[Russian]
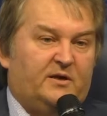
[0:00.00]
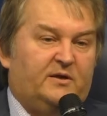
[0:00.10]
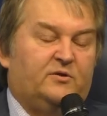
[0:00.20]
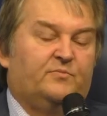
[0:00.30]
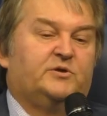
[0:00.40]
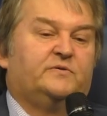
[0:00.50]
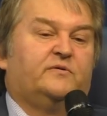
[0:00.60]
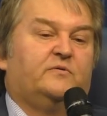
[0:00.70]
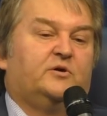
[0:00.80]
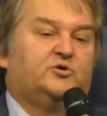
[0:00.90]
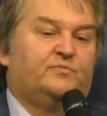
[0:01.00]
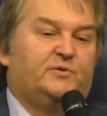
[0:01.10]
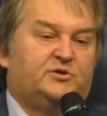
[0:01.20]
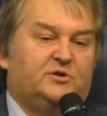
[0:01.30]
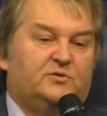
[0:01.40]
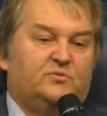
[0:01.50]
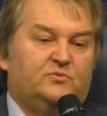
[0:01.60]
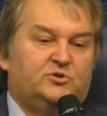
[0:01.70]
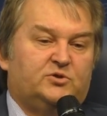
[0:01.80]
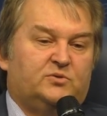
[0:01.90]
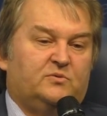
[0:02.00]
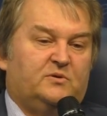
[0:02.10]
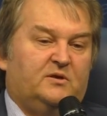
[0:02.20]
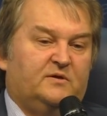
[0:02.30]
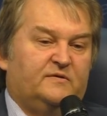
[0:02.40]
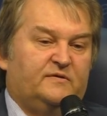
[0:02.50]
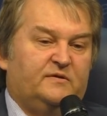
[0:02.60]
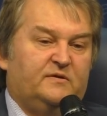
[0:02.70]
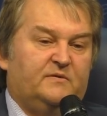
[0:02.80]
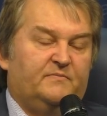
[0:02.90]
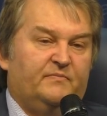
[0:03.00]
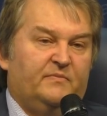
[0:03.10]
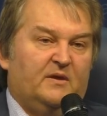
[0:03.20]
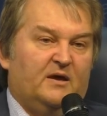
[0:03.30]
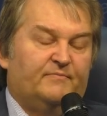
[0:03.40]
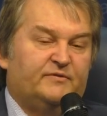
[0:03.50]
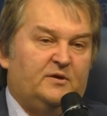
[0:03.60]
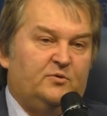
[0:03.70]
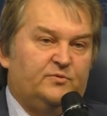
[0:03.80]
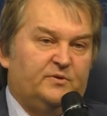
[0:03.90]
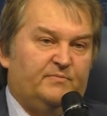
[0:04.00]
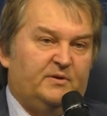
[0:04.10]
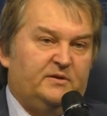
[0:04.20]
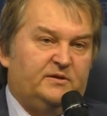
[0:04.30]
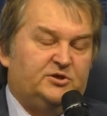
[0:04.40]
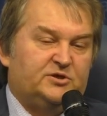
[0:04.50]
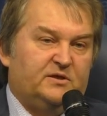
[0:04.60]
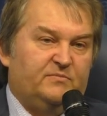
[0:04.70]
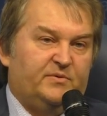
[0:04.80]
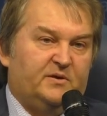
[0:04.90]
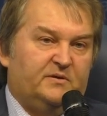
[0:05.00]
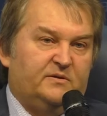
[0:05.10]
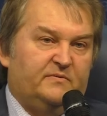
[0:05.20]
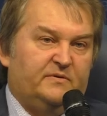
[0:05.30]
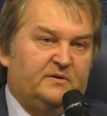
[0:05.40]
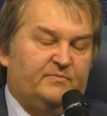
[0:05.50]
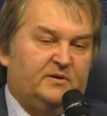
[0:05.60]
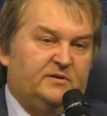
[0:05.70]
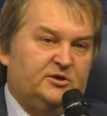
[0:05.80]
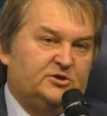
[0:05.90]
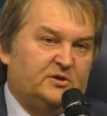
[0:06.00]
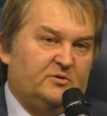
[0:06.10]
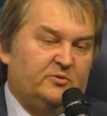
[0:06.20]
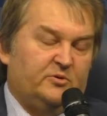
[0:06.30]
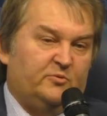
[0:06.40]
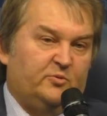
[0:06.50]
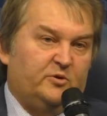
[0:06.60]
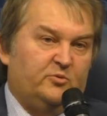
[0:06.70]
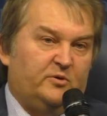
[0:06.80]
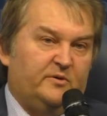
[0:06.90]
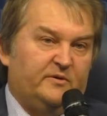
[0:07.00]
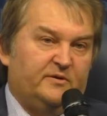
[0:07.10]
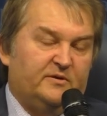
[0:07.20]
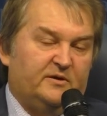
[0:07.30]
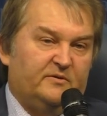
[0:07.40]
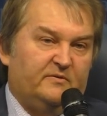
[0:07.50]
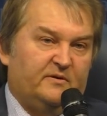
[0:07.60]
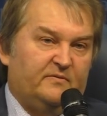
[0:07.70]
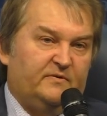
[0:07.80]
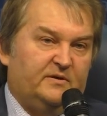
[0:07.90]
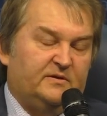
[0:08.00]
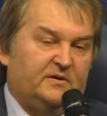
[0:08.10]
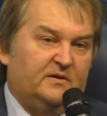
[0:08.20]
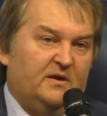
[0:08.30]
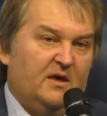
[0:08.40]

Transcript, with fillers: Коллеги, но прежде всего хочу подчеркнуть, что для России абсолютный политический императив – это политическое урегулирование данного конфликта.